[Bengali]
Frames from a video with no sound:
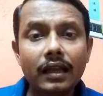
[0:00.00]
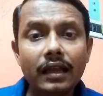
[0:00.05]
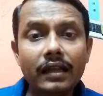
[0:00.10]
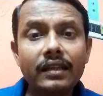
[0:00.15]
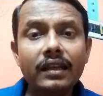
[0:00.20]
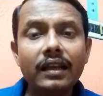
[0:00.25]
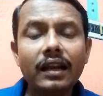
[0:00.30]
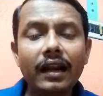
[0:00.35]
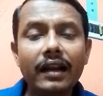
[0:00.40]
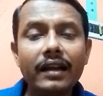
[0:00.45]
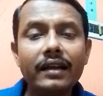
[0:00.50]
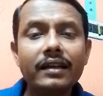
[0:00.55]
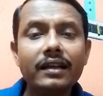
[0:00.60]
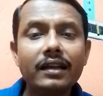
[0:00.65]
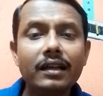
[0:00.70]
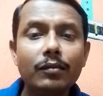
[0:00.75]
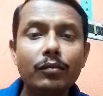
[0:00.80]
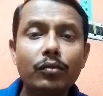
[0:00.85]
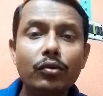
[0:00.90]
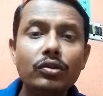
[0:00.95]
এটার আরেকটা
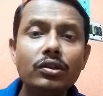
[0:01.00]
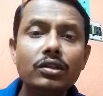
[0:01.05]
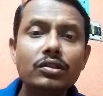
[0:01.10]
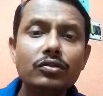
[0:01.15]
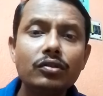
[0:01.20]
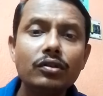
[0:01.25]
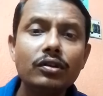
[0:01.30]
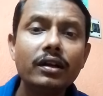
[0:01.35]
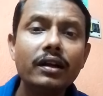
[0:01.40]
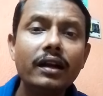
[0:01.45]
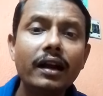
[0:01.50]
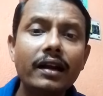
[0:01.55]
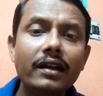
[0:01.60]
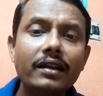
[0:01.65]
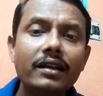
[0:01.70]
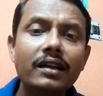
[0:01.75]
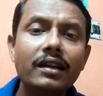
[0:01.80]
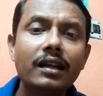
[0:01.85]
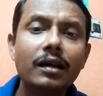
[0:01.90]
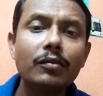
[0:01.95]
নাম প্রোজেন শোল্ডারের
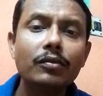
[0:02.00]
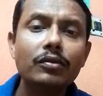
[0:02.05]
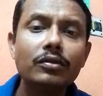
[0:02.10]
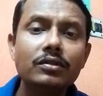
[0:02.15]
আরেকটা নাম